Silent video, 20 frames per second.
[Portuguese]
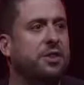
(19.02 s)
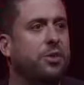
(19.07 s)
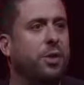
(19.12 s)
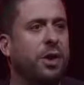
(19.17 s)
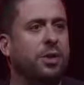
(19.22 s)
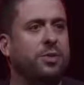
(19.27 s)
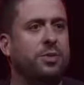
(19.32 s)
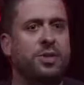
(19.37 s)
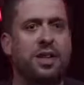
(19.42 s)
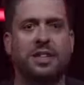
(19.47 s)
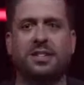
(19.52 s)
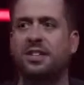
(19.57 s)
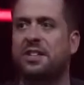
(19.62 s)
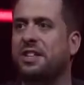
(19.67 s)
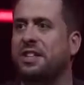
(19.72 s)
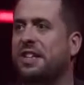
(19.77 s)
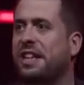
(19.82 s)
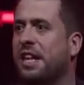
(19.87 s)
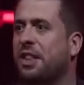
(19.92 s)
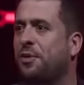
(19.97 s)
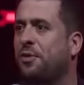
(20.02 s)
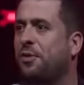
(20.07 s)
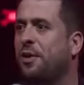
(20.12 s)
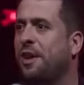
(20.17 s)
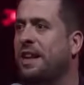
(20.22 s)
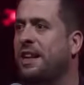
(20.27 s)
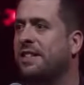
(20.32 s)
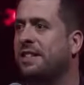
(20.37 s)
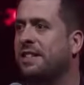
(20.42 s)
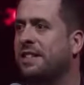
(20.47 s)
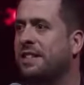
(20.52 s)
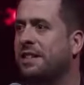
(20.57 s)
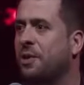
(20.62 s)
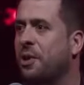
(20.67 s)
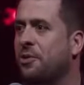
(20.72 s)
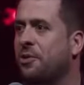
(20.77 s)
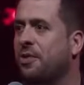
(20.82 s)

se vocês gostam de assistir Netflix, assim.